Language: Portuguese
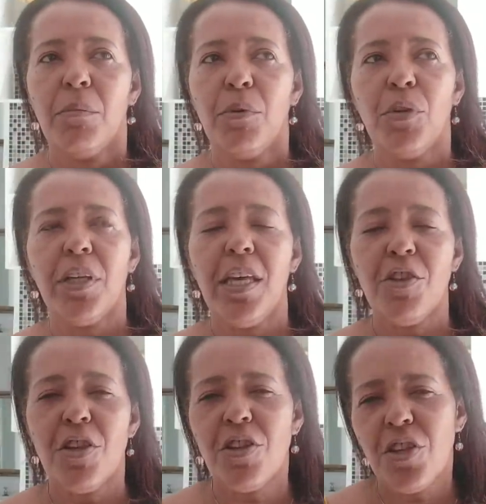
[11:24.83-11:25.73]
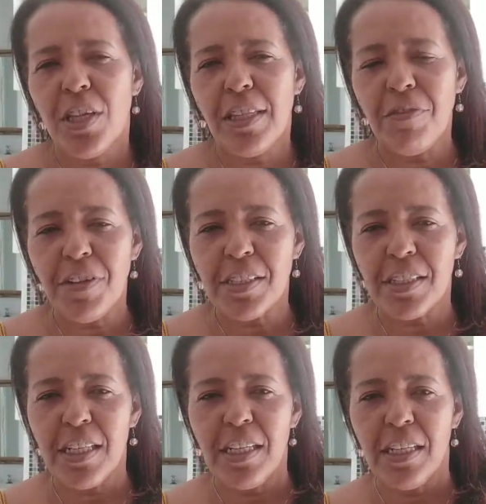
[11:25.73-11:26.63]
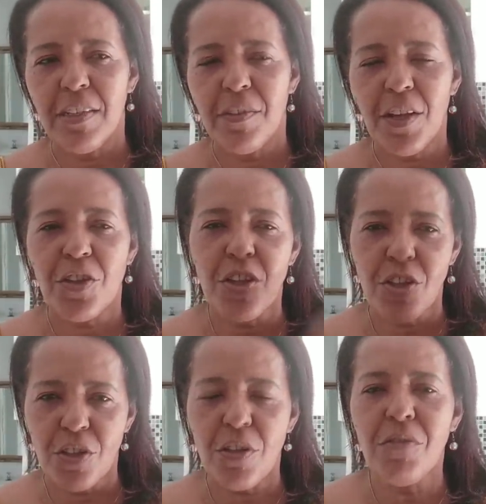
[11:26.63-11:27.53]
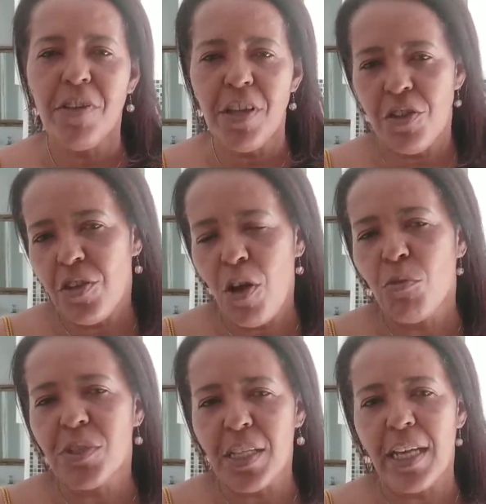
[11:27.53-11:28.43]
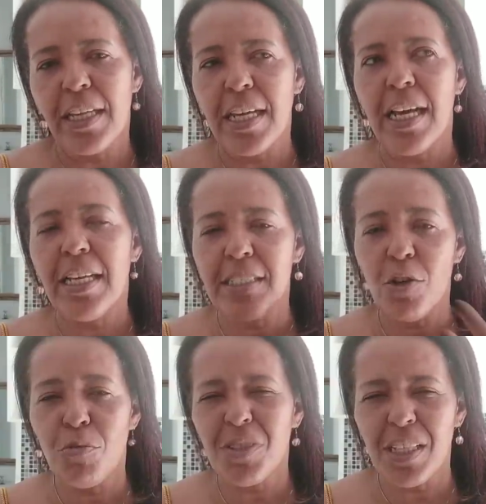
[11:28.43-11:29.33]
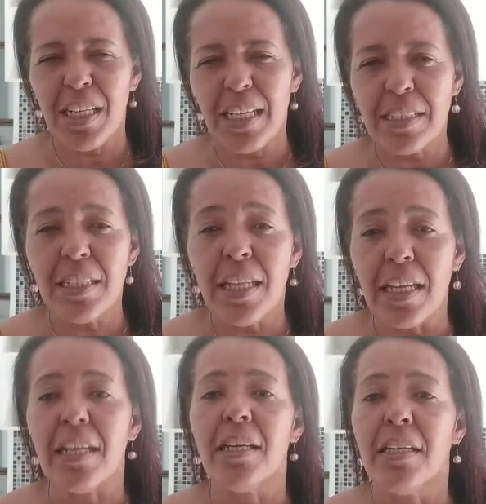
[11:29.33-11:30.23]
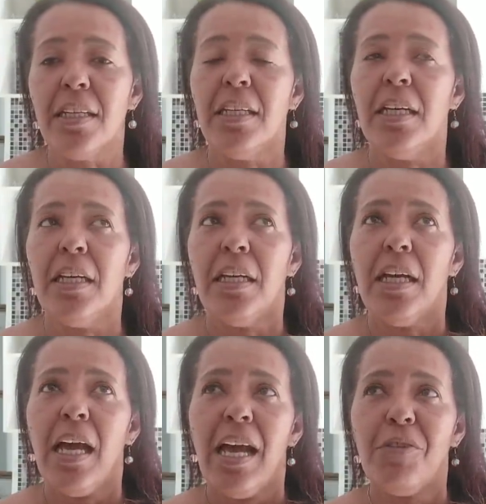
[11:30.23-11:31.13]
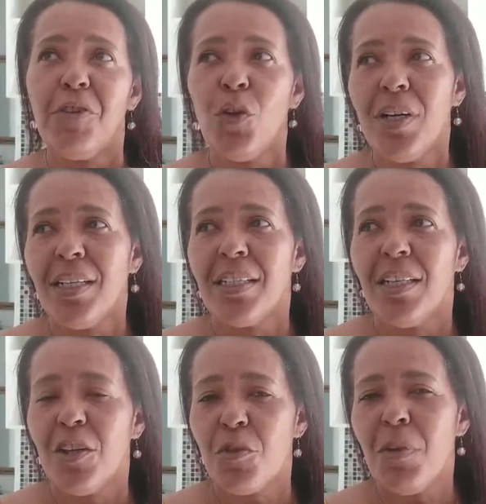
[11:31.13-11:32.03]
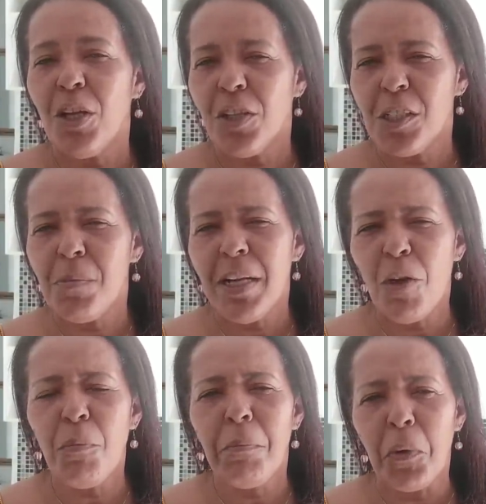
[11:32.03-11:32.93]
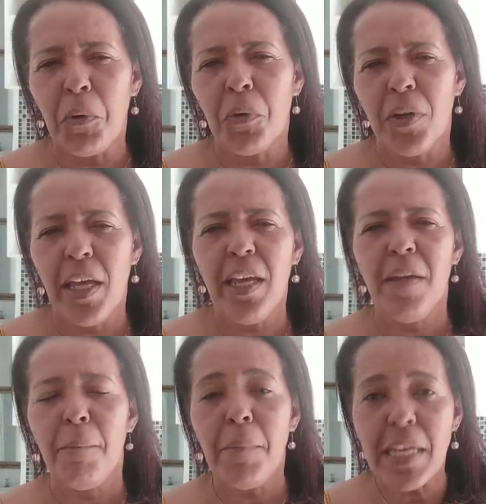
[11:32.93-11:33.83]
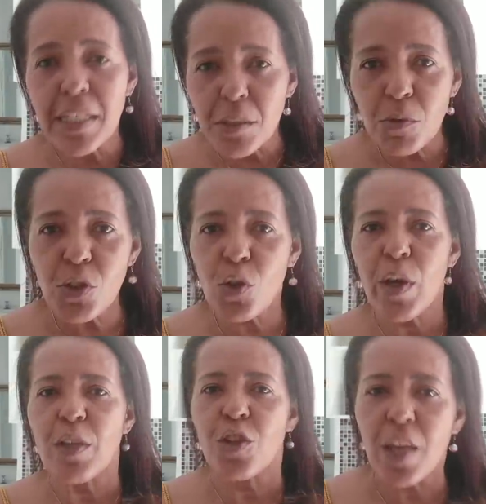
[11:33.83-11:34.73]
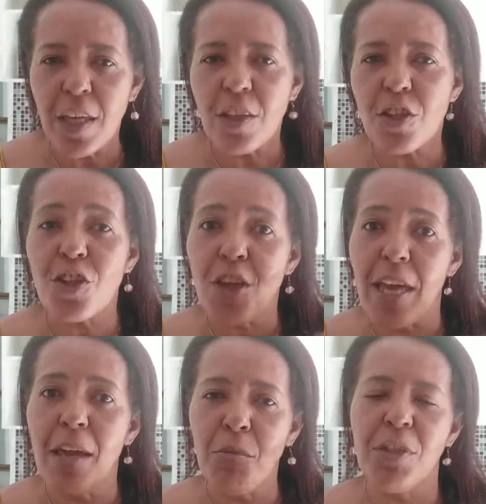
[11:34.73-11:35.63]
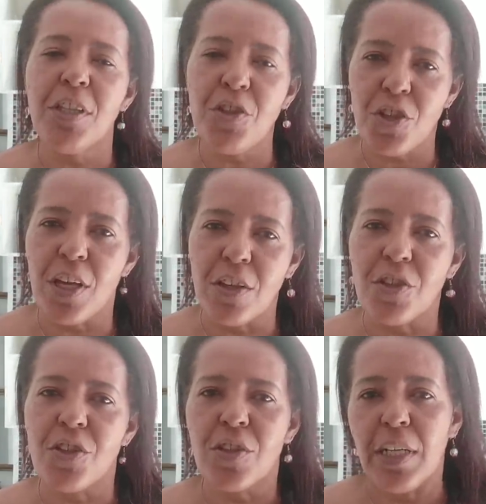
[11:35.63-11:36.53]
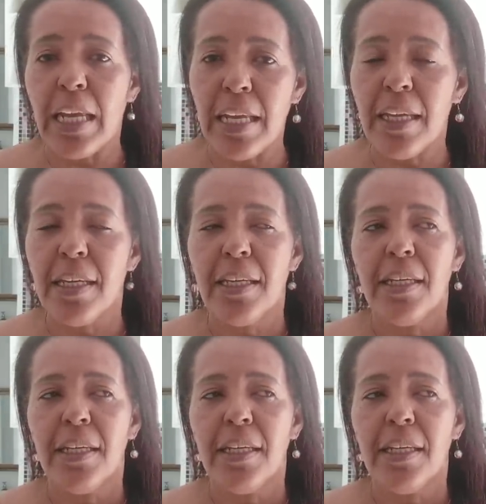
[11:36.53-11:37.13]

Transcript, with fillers: Porque a gente ia até fazer. A gente, em vez de almoçar aqui em casa, ia almoçar na casa dela. Aí eu falei, oh, Ana, acho melhor esperar um pouco, né? Mesmo só a gente, já é muita gente, né?